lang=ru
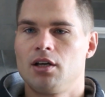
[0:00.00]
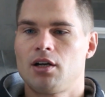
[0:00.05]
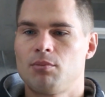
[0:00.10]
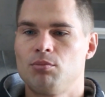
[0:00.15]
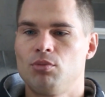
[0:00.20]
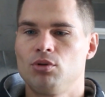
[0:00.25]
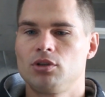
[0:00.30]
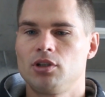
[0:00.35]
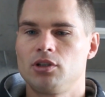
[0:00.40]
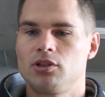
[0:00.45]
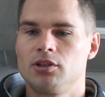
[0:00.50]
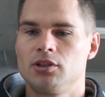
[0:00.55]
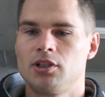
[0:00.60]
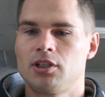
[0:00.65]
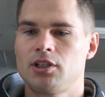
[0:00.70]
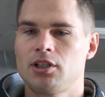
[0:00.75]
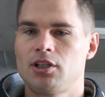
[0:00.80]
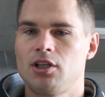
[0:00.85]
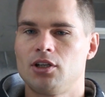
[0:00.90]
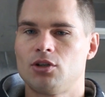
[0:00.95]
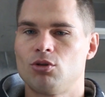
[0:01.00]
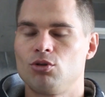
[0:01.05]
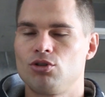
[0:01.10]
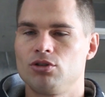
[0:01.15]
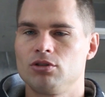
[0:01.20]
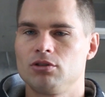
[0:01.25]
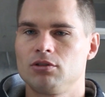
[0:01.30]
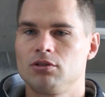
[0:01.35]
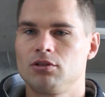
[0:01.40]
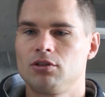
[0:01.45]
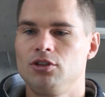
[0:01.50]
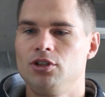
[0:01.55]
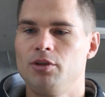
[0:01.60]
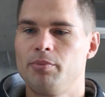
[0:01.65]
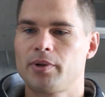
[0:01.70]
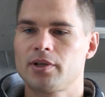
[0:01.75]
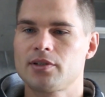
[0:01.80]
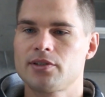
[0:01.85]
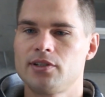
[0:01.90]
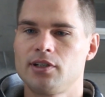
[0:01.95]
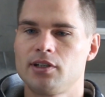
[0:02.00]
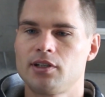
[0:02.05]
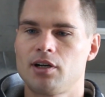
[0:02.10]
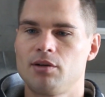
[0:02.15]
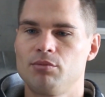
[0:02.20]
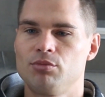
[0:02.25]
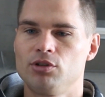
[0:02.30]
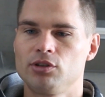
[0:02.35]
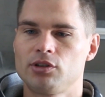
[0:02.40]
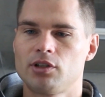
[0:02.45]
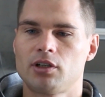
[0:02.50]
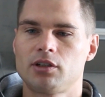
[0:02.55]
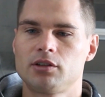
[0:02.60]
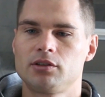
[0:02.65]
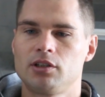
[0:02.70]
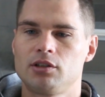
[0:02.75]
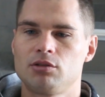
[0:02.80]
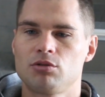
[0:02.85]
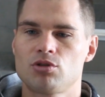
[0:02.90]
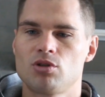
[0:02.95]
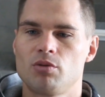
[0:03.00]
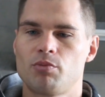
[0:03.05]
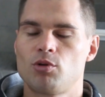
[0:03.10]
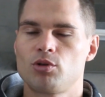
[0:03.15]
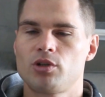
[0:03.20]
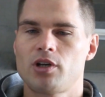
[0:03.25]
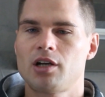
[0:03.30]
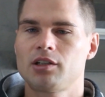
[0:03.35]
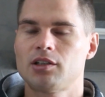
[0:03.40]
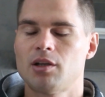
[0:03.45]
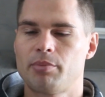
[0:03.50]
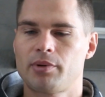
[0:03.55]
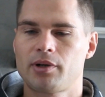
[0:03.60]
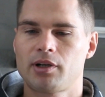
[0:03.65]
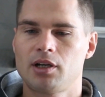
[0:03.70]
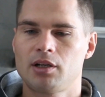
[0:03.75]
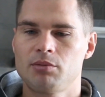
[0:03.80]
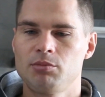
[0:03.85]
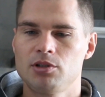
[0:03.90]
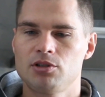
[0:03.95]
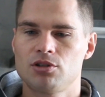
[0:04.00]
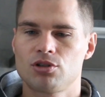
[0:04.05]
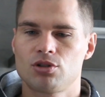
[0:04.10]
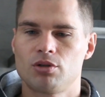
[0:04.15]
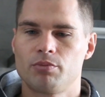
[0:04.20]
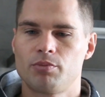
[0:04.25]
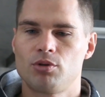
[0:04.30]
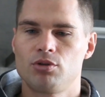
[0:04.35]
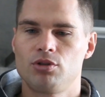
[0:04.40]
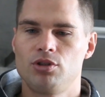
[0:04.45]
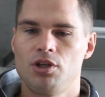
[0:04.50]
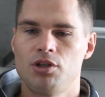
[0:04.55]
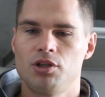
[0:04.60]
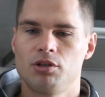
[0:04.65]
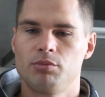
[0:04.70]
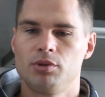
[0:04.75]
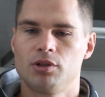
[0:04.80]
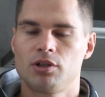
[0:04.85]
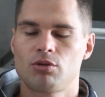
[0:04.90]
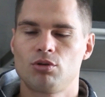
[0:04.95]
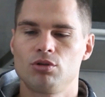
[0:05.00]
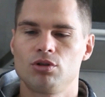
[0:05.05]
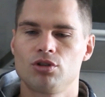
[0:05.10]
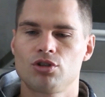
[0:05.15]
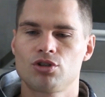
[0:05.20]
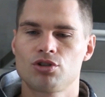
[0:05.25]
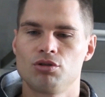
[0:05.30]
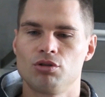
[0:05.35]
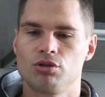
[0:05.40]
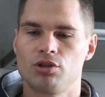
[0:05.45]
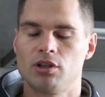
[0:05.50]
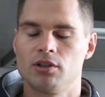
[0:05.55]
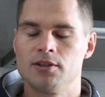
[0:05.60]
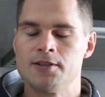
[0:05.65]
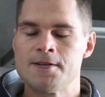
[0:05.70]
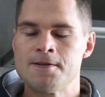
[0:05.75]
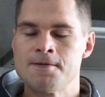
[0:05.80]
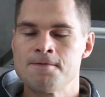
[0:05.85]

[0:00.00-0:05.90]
работать на таких очень непростых работах, для того, чтобы хоть как-то прокормиться, чтобы хоть денег было хоть на что-то.